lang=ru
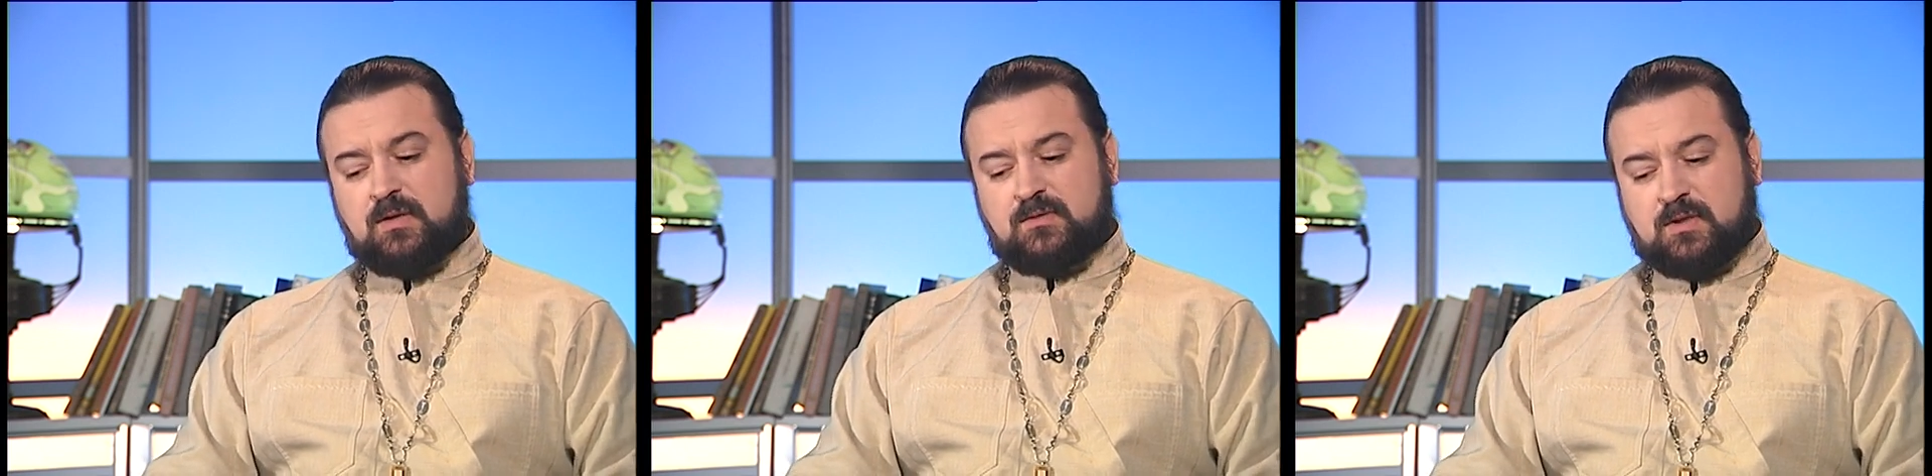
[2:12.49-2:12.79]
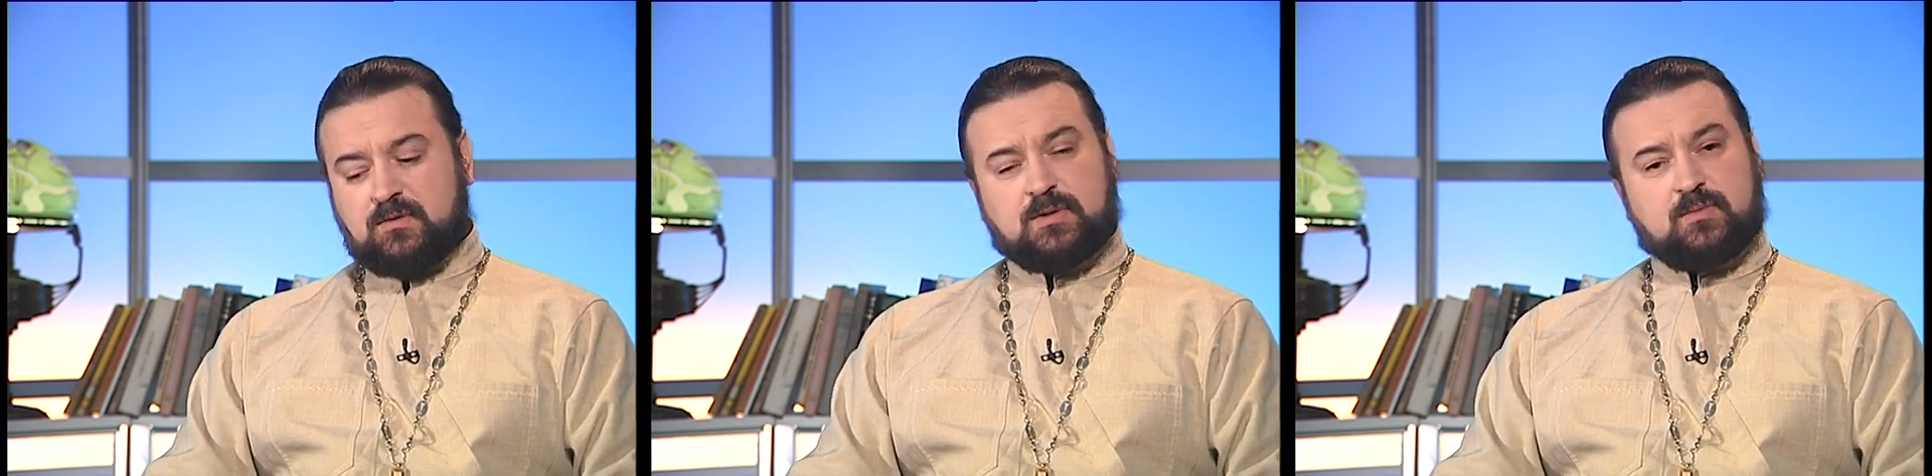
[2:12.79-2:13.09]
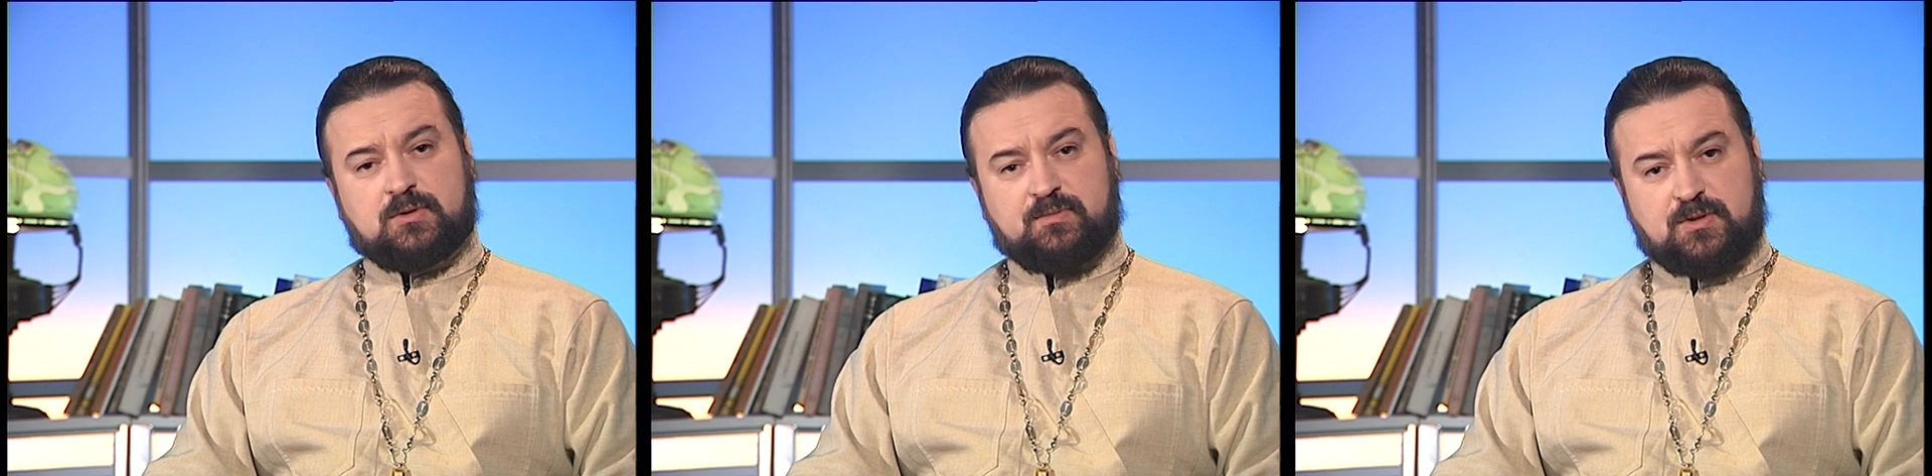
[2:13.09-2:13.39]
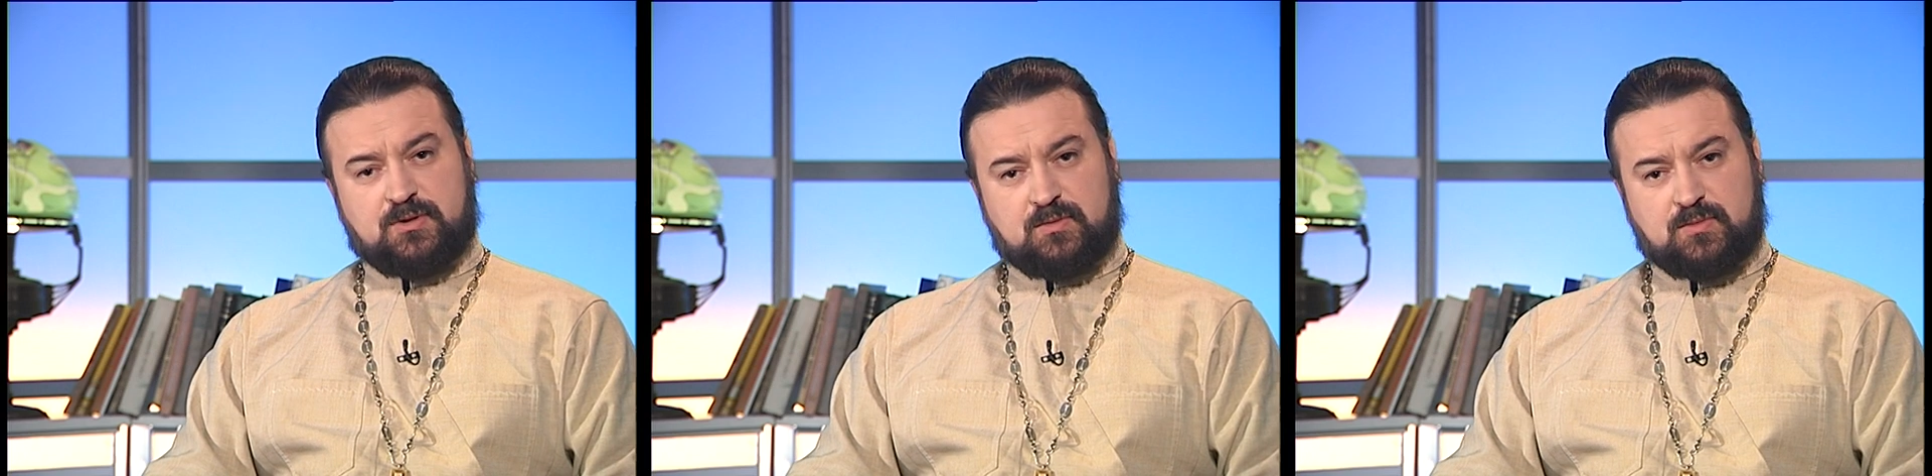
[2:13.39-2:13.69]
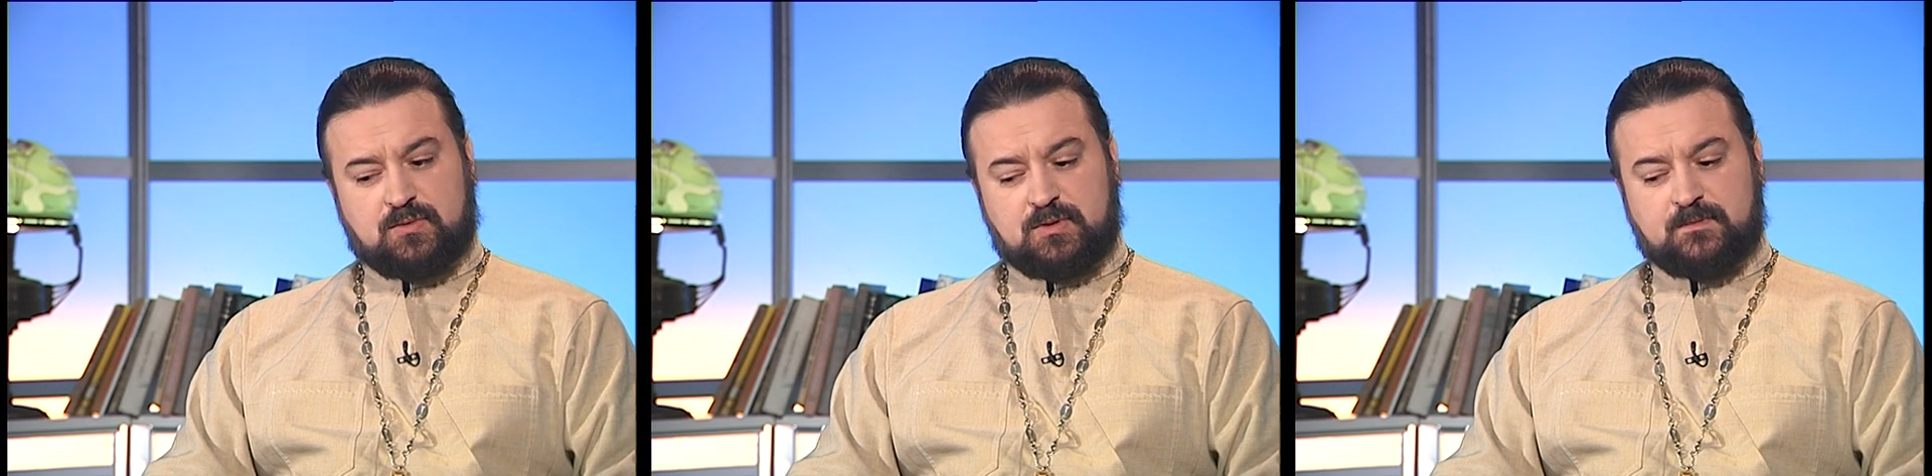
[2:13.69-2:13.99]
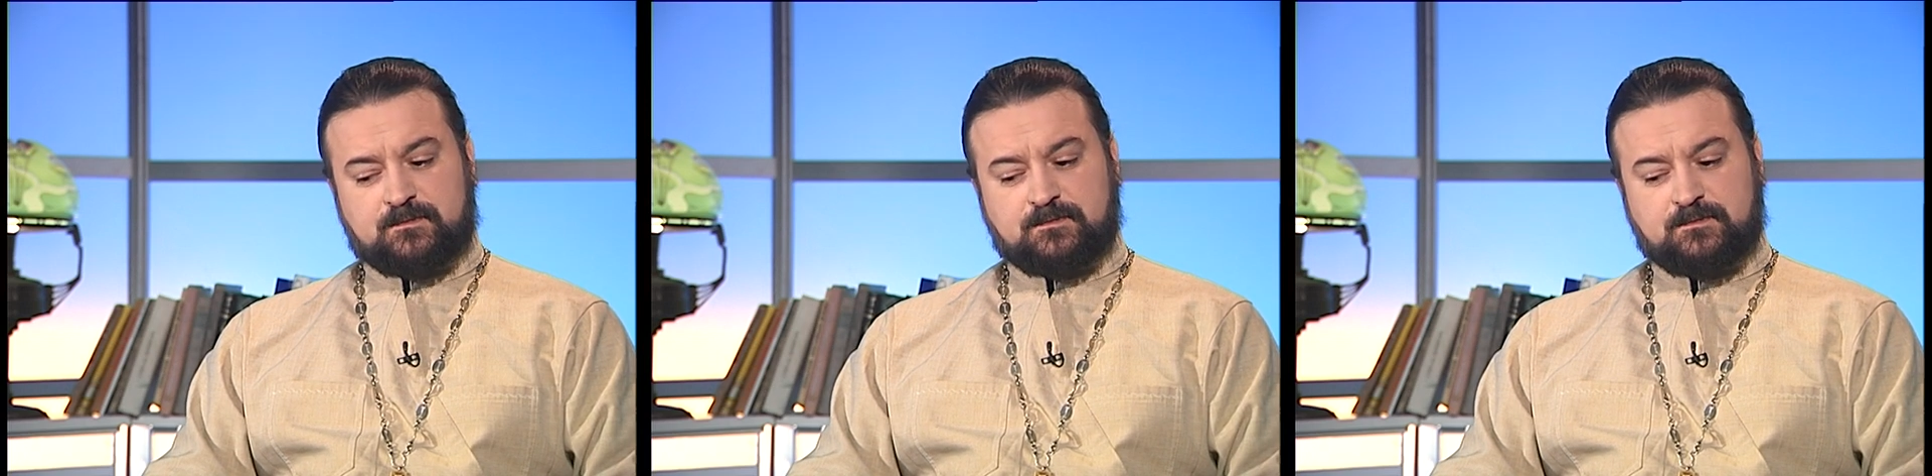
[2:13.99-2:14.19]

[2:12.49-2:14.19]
все равно это будет меньше, чем нужно.